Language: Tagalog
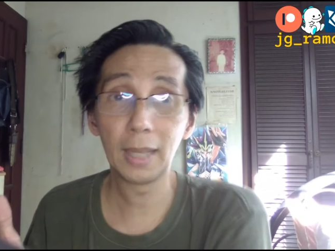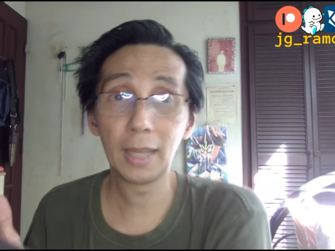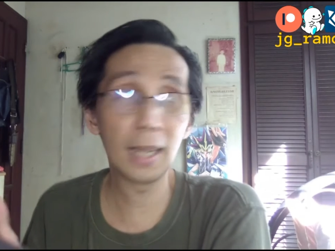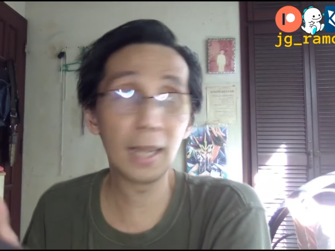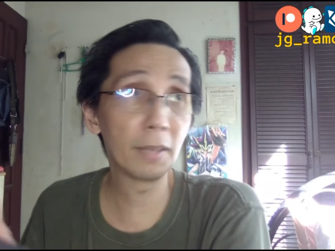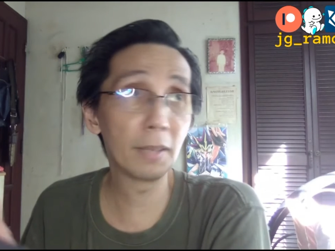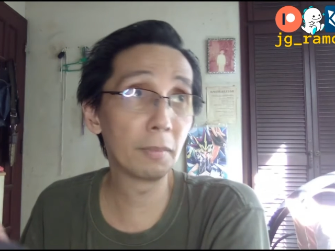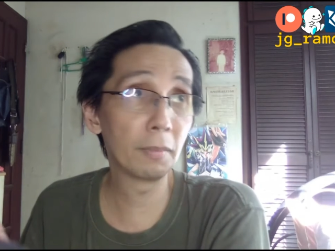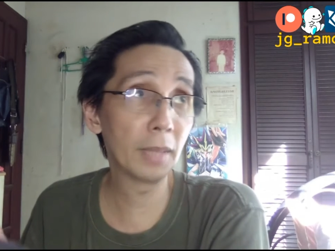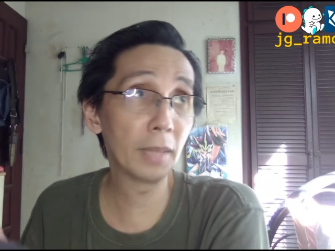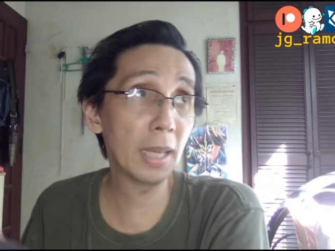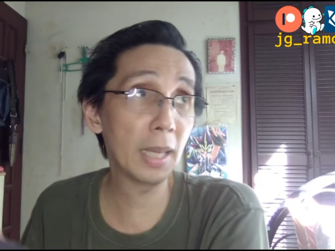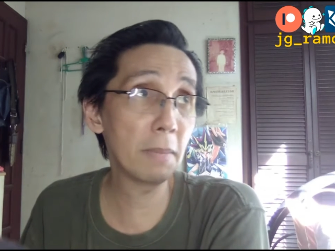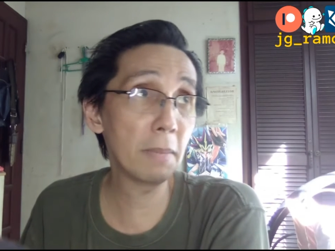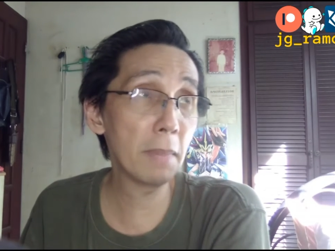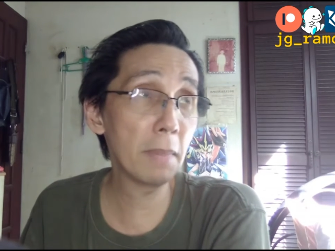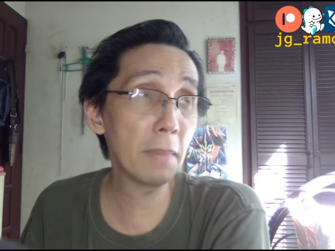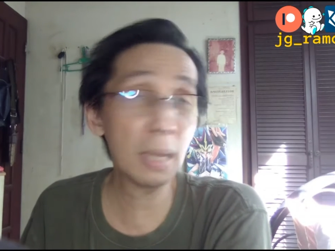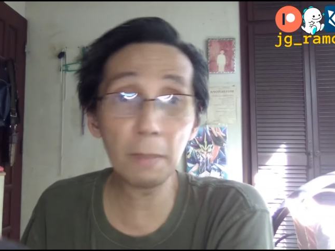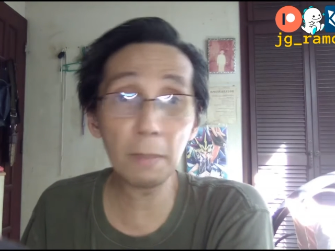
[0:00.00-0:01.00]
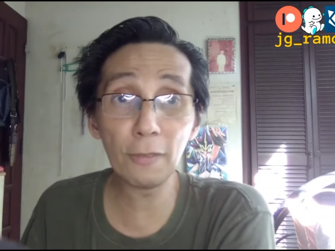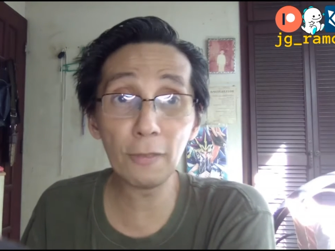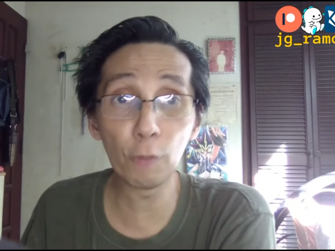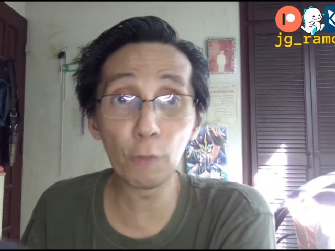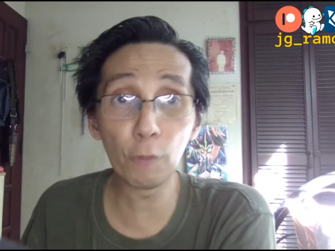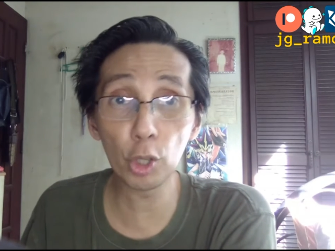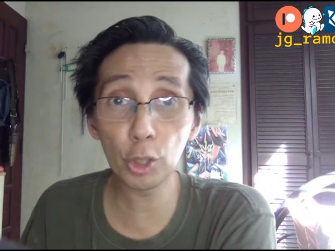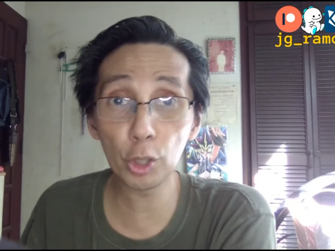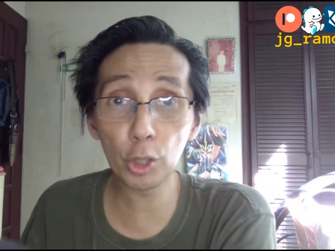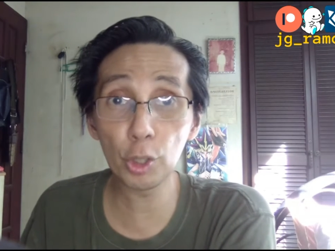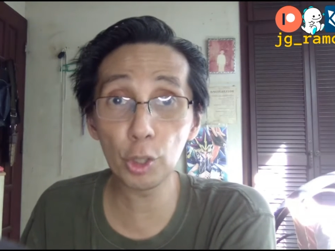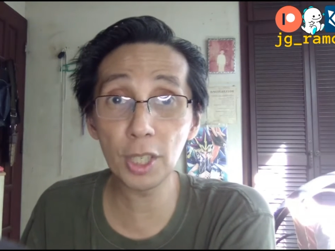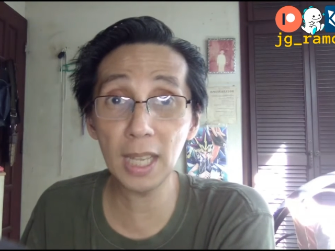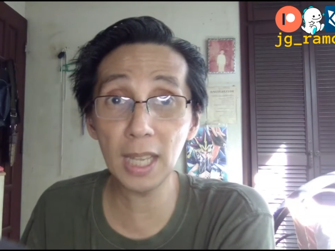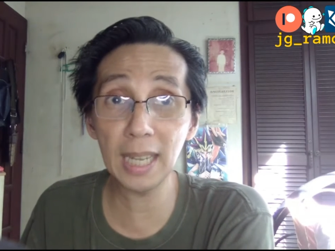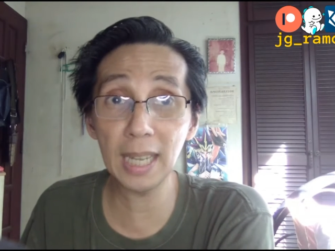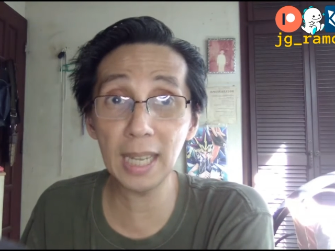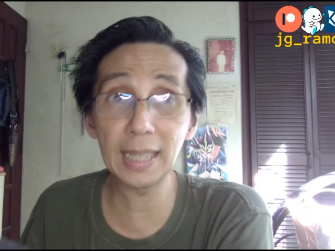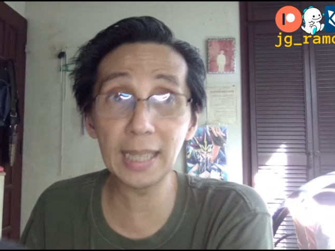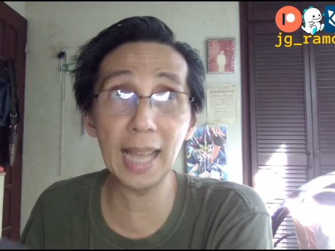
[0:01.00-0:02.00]
And they may be forced to
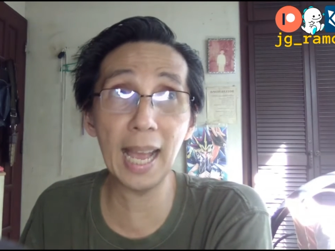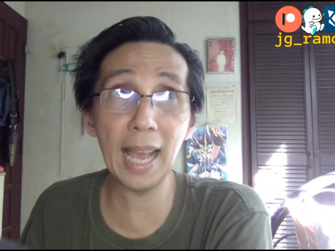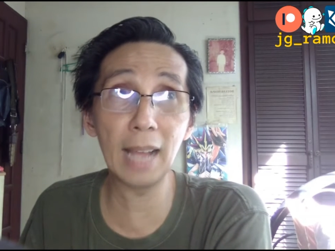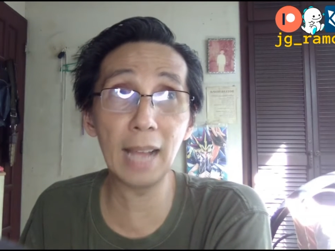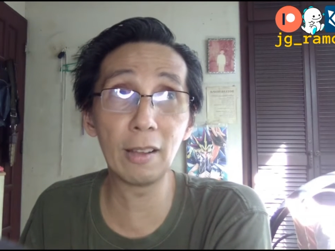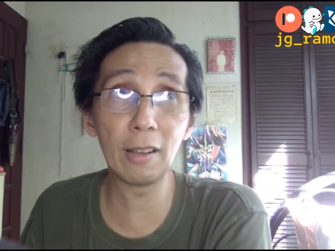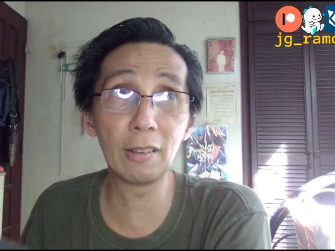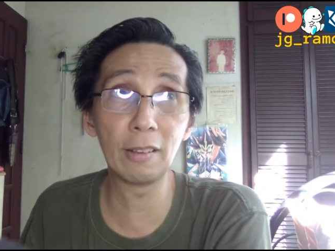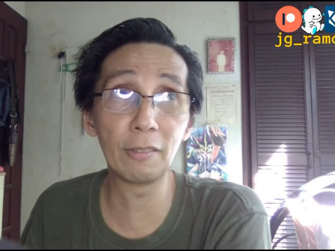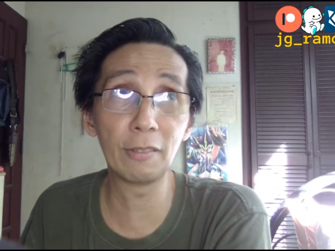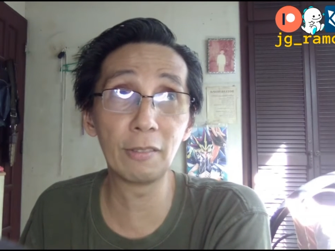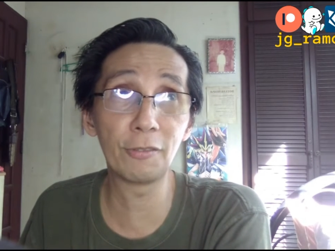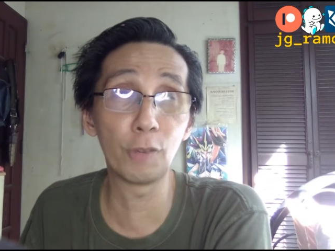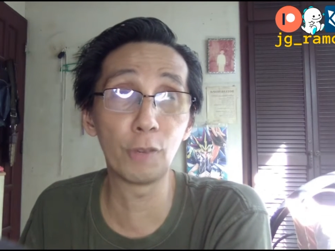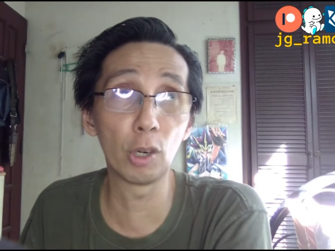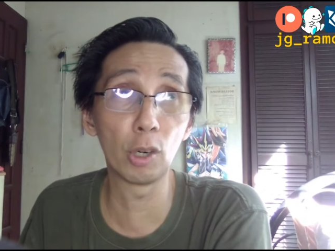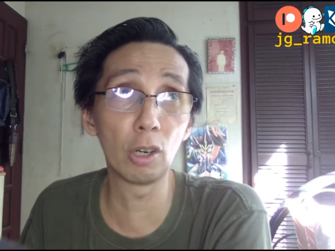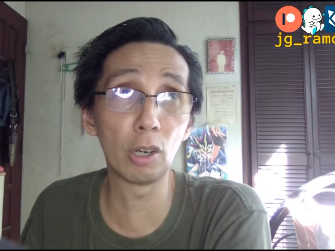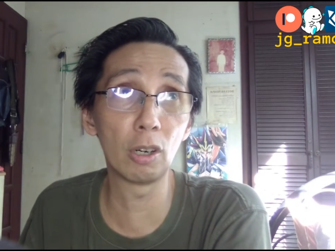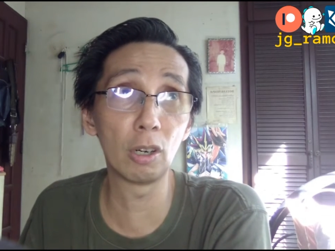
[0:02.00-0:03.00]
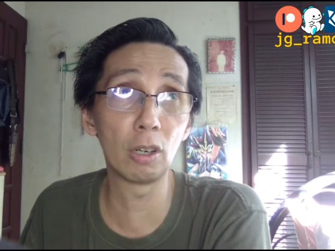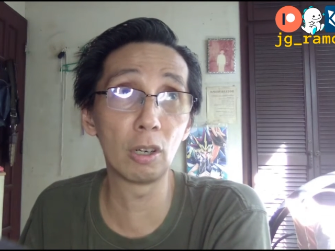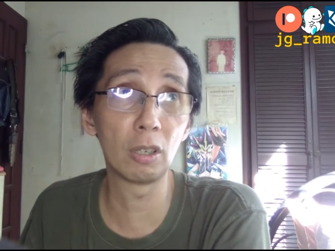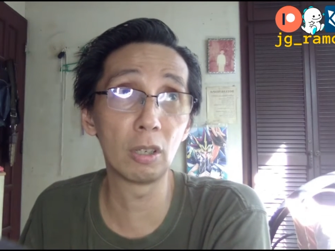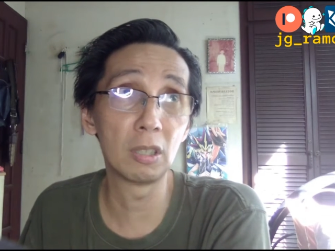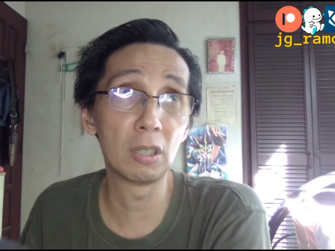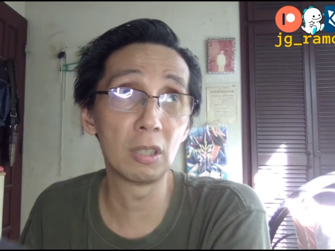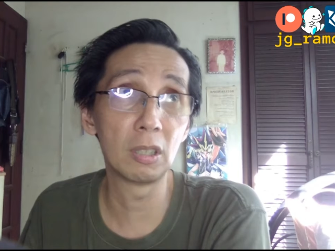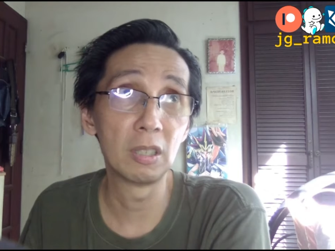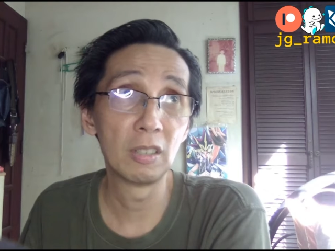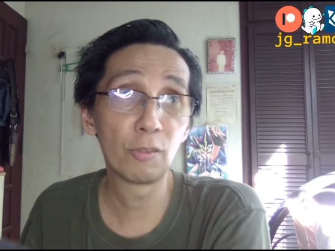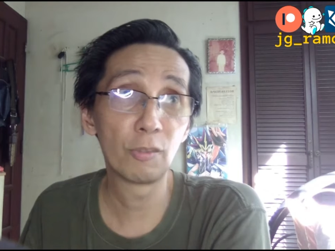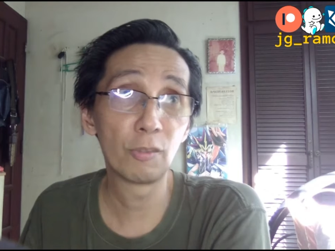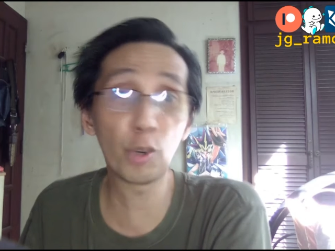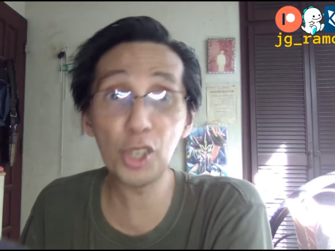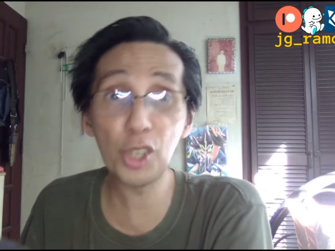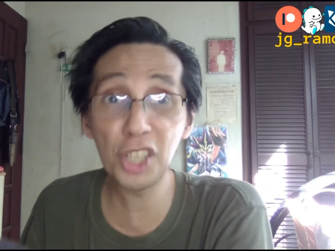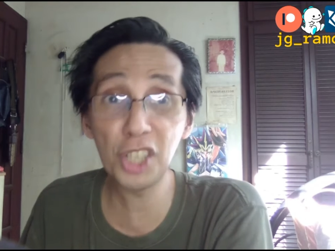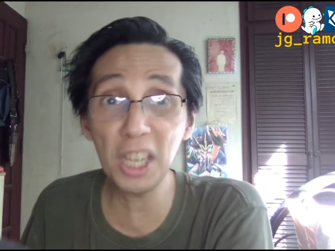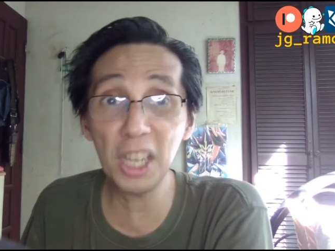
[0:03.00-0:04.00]
sell it for
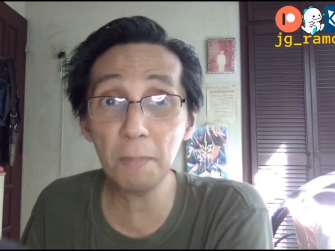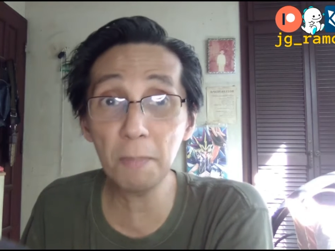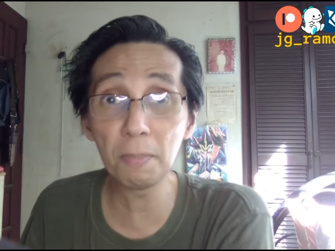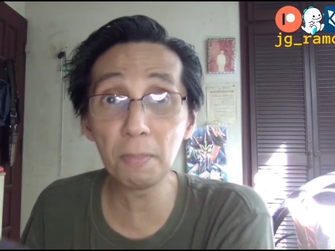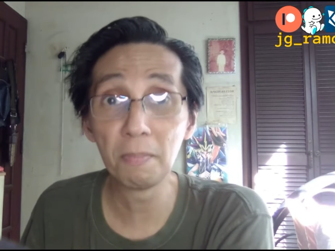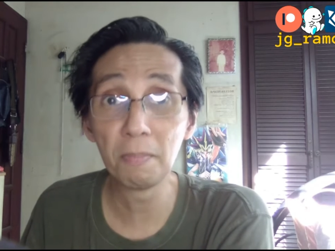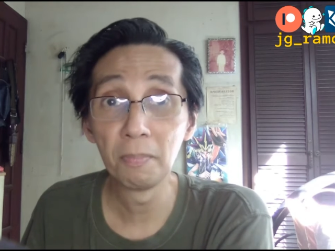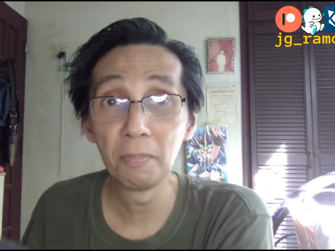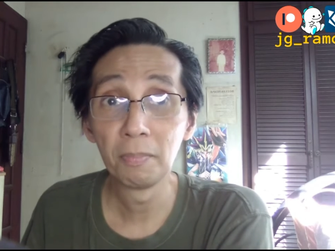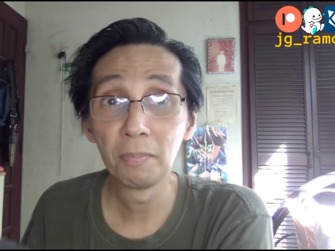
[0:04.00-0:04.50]
for cheap.